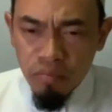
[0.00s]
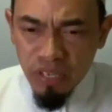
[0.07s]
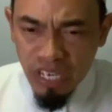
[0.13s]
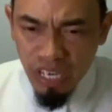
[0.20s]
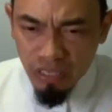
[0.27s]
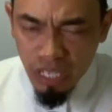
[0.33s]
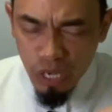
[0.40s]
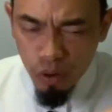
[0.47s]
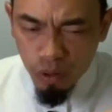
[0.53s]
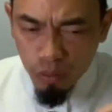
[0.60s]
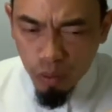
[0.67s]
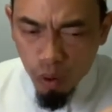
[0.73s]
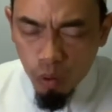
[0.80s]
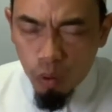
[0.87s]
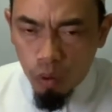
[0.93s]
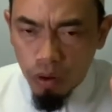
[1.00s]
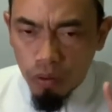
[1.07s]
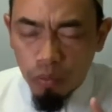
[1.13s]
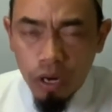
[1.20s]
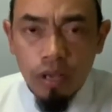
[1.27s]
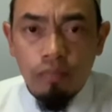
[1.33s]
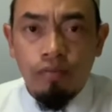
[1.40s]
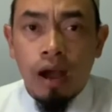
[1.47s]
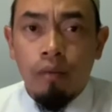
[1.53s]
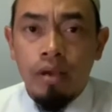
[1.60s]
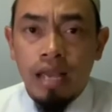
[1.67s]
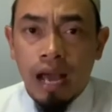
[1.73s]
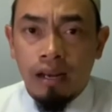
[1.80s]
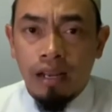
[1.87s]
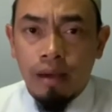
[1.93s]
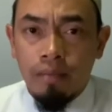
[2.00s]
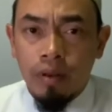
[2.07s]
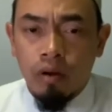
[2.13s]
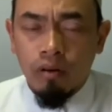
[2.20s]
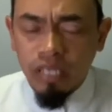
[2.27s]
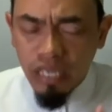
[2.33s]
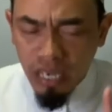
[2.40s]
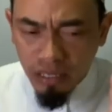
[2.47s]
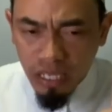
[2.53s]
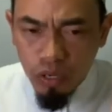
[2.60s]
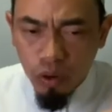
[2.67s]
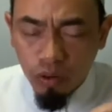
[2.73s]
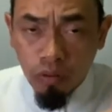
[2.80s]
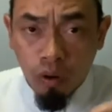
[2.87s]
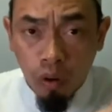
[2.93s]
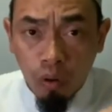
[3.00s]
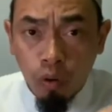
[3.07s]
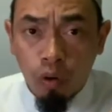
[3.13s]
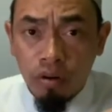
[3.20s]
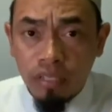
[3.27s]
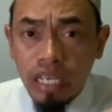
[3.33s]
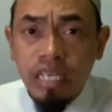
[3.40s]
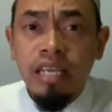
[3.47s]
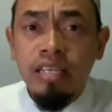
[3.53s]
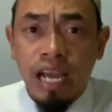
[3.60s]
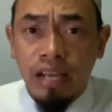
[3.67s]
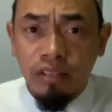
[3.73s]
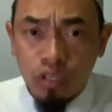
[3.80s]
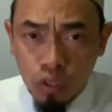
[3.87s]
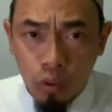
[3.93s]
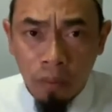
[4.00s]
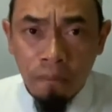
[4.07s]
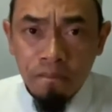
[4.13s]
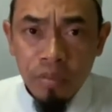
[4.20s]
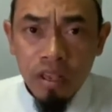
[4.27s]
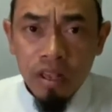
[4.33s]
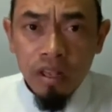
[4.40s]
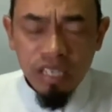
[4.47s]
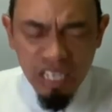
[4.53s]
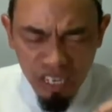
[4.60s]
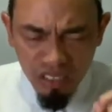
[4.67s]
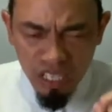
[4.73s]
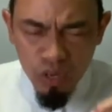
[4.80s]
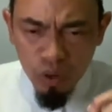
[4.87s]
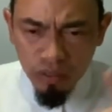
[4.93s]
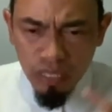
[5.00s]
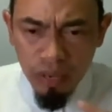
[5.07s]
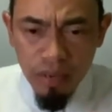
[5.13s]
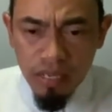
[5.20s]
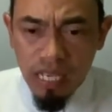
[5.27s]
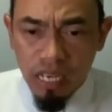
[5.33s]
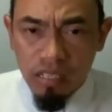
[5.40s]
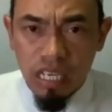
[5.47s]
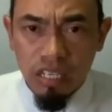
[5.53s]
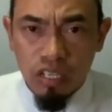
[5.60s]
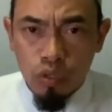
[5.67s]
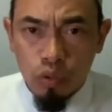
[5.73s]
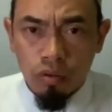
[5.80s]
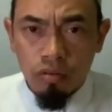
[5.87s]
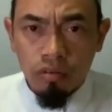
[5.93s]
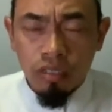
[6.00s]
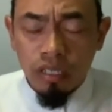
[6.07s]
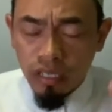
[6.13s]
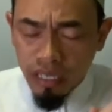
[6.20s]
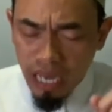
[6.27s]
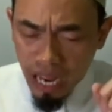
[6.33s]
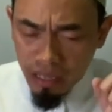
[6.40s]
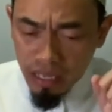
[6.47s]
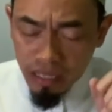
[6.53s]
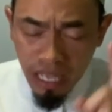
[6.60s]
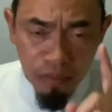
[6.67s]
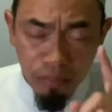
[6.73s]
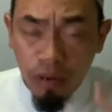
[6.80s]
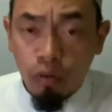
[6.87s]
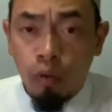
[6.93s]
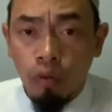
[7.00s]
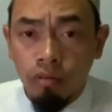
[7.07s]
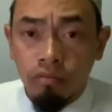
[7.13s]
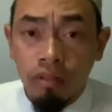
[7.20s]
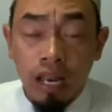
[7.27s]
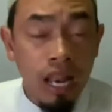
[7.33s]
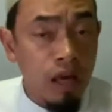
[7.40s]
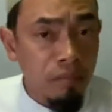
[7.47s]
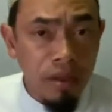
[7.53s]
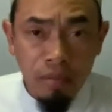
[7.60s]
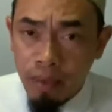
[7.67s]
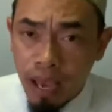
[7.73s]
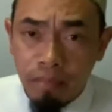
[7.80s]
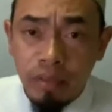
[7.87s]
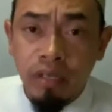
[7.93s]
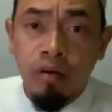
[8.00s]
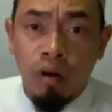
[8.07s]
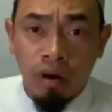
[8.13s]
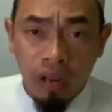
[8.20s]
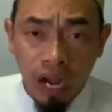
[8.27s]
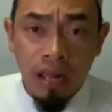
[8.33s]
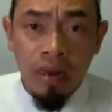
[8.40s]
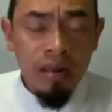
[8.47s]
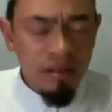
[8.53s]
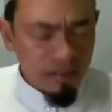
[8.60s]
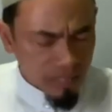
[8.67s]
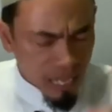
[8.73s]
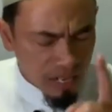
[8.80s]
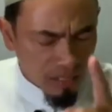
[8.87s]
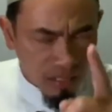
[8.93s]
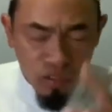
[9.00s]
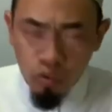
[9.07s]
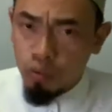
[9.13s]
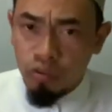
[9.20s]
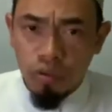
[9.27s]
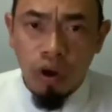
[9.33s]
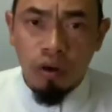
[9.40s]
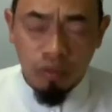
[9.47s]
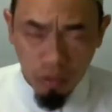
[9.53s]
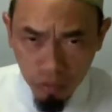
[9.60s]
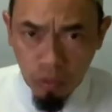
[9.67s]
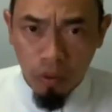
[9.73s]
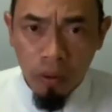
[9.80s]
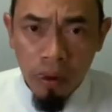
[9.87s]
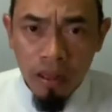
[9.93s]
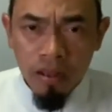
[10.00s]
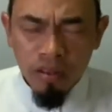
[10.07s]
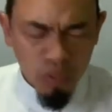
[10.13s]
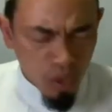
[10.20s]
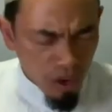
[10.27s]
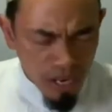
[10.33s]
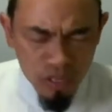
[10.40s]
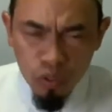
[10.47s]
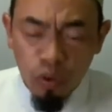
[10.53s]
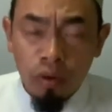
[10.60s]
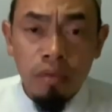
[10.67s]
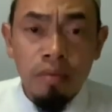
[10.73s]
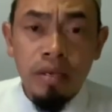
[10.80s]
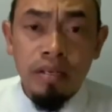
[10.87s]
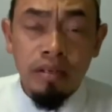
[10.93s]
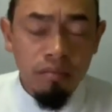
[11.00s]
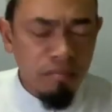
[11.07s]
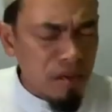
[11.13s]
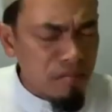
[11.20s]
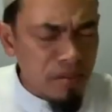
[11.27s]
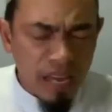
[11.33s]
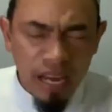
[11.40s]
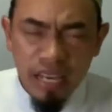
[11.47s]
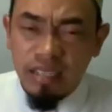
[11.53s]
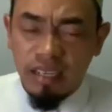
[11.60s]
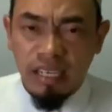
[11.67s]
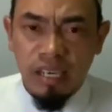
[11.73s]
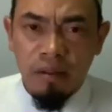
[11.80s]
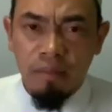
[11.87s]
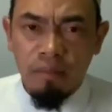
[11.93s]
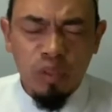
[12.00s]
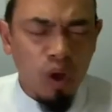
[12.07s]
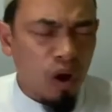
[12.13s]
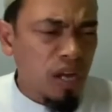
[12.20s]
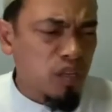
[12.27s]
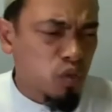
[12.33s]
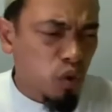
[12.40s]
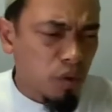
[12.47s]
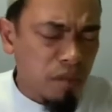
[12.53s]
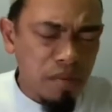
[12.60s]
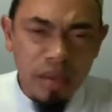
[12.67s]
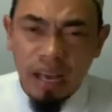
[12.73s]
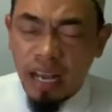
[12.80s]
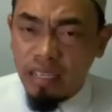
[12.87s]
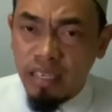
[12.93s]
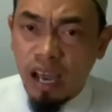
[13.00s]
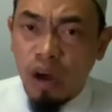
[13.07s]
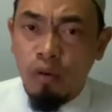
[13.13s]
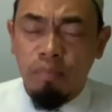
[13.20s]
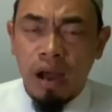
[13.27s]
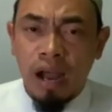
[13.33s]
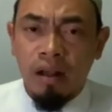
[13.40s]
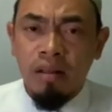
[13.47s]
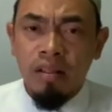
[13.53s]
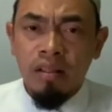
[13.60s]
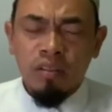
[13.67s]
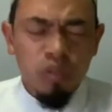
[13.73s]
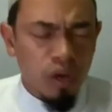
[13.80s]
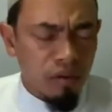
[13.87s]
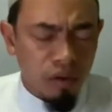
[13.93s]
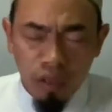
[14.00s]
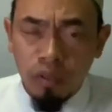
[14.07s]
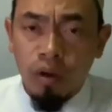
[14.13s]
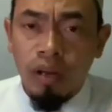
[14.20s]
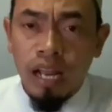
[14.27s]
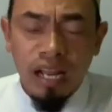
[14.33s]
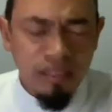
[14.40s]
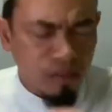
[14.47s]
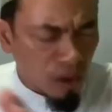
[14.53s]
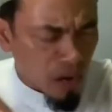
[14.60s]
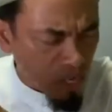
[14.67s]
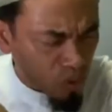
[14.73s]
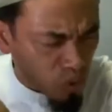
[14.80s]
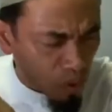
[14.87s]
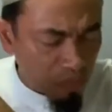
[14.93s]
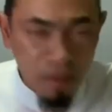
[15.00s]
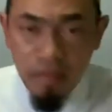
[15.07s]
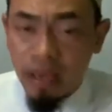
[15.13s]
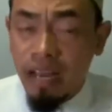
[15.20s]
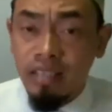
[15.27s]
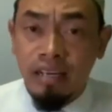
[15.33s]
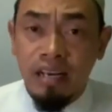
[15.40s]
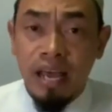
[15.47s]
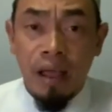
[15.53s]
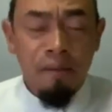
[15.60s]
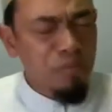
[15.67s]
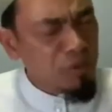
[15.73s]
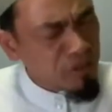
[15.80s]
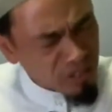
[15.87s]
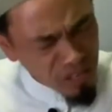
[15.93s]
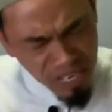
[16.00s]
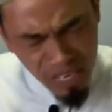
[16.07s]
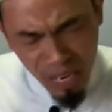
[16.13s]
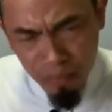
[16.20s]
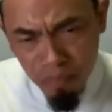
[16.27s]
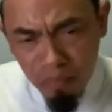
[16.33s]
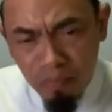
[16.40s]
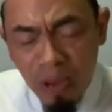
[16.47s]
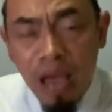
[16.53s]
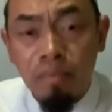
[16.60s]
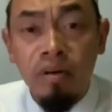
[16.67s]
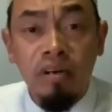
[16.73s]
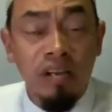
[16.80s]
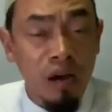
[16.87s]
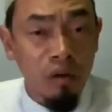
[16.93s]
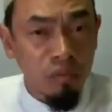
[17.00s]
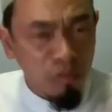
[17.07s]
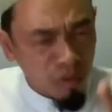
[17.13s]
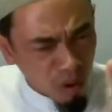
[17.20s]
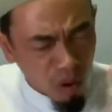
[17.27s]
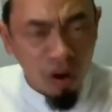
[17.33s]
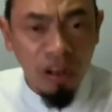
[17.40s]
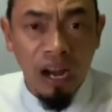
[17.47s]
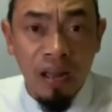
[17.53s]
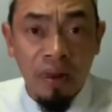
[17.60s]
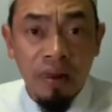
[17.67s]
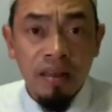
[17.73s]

เกียรติยศของคนวันนี้ฝากไว้อย่างนึงนะพี่น้องเกียรติยศของคนที่ยิ่งใหญ่ที่สุด เกียรติยศที่มีศักดิ์ศรีที่สุด คือการที่ท่านเป็นคน แล้วไม่แบมือขอใครท่านคือสุดยอดของคน ต่อให้จนไม่มีไม่มีอะไรจะกิน ต่อให้จนไม่มีอะไรจะเข้าปากต่อขอโทษนะ ต่อให้จนไม่มีอะไรจะแดก ก็อย่าแบมือเราขอใคร